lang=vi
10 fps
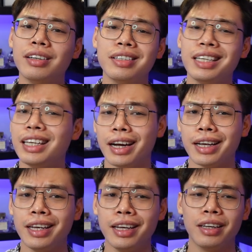thứ gì
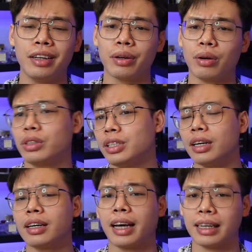đấy nó
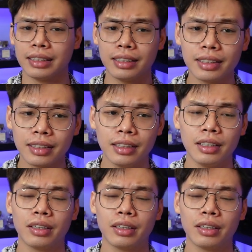trưởng thành hơn,